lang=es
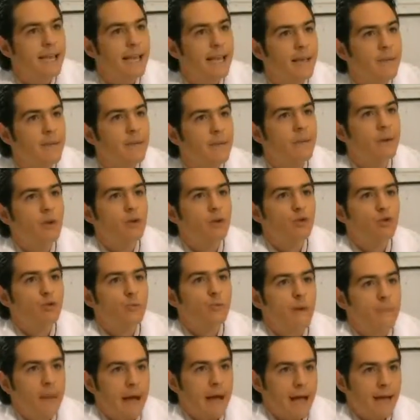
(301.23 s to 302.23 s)
que vive con su
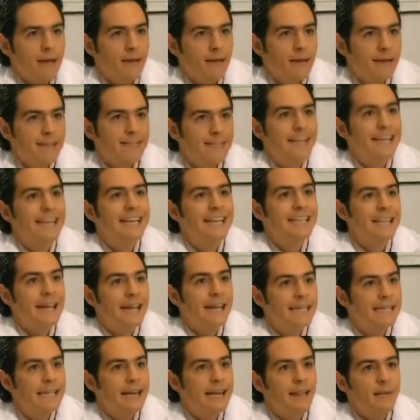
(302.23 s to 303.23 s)
mamá? Si en esa
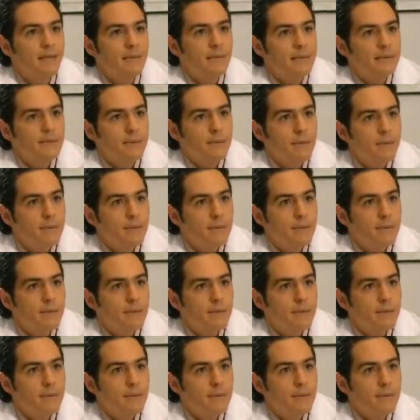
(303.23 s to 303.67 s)
casa nada más vive